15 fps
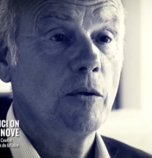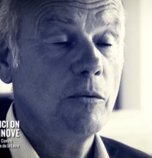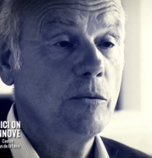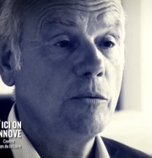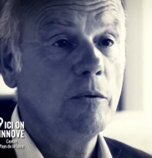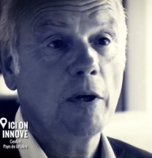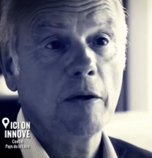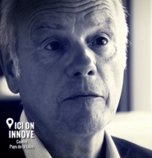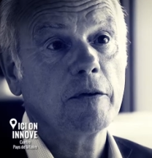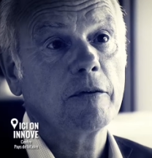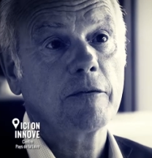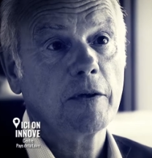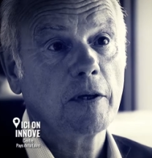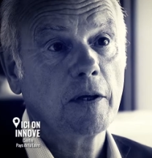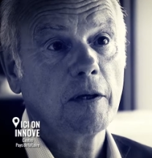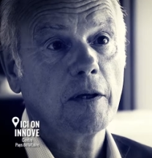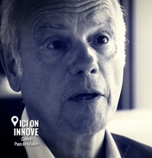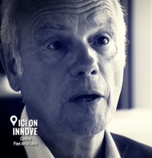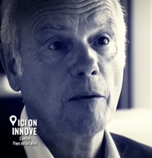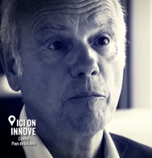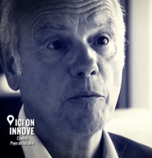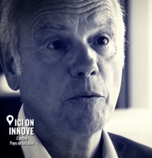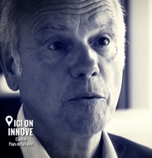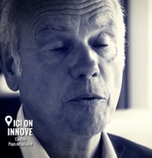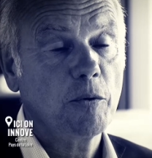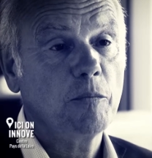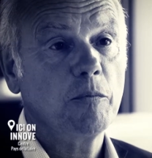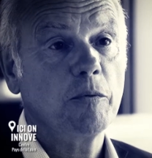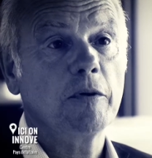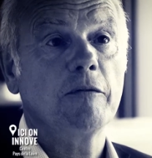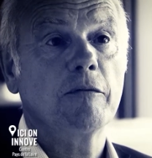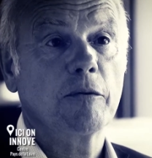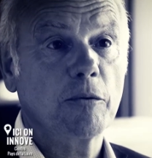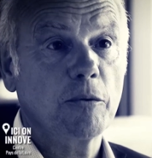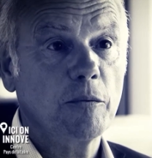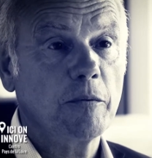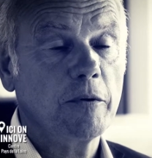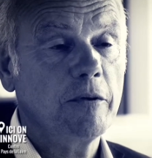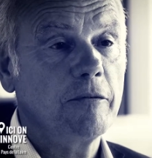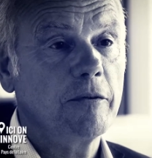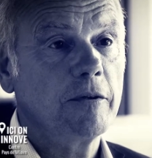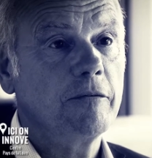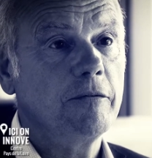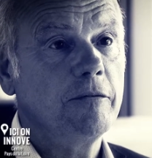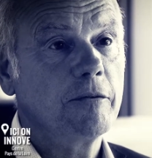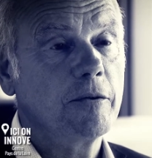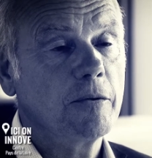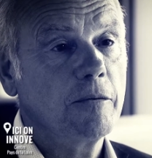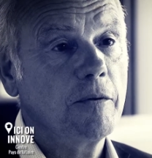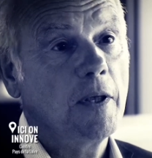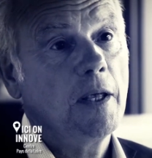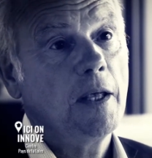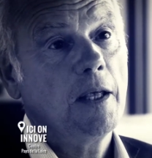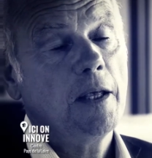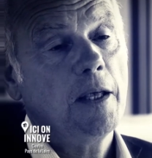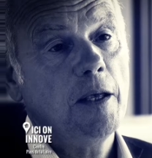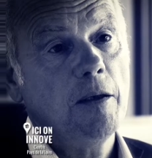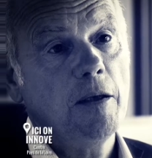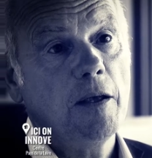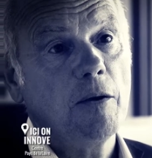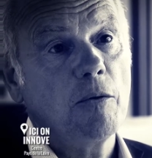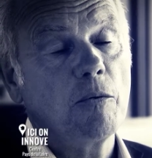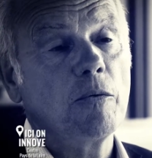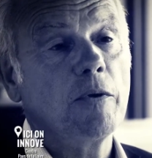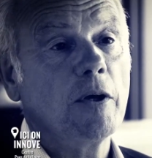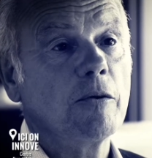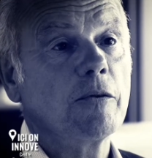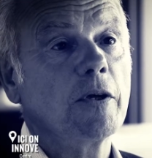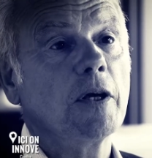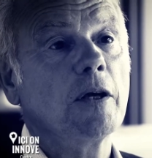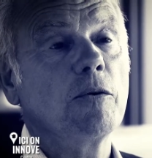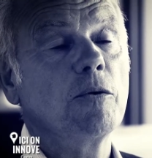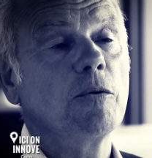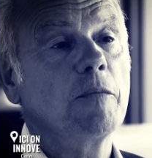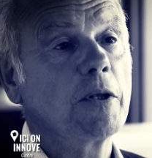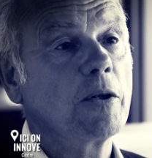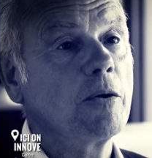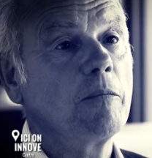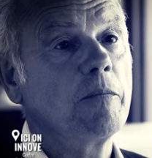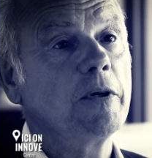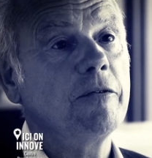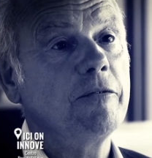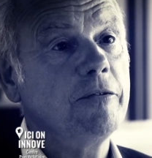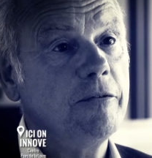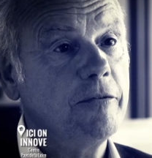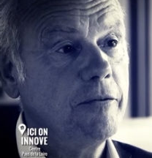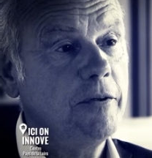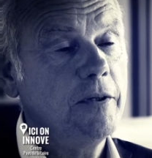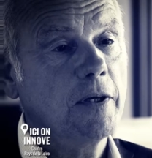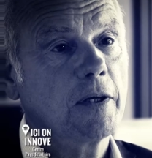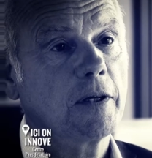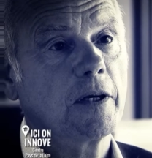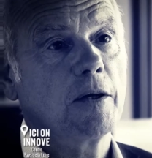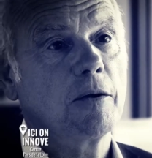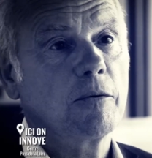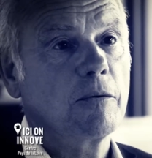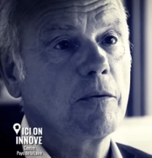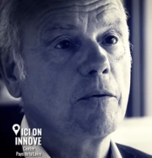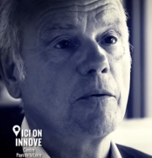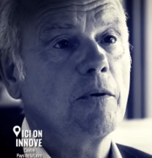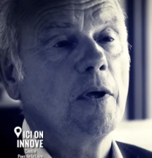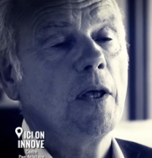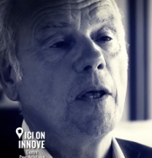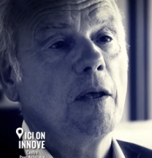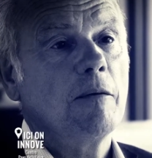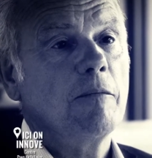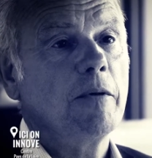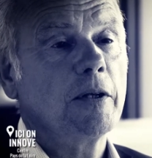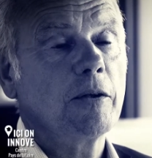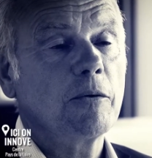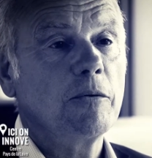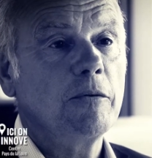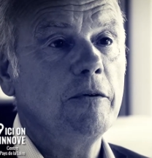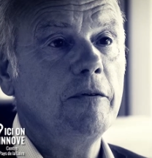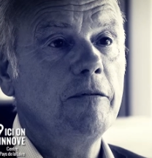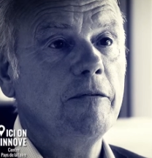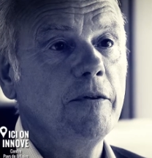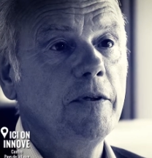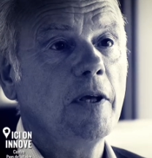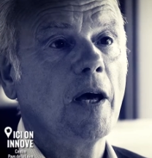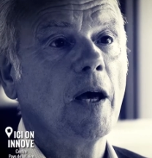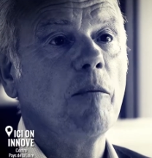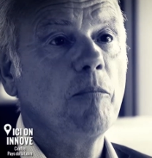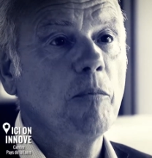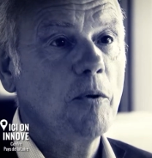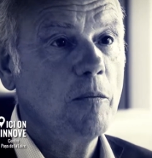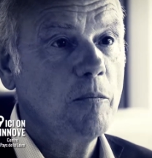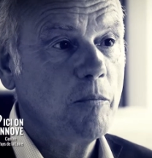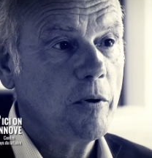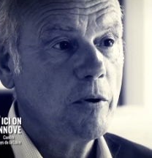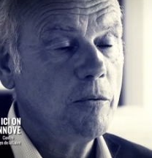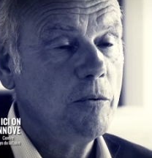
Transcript: du Havre et ce qui est important pour les entreprises existantes. Et on est en train de mettre en place ici, à quelques mètres d'ici, un pôle poids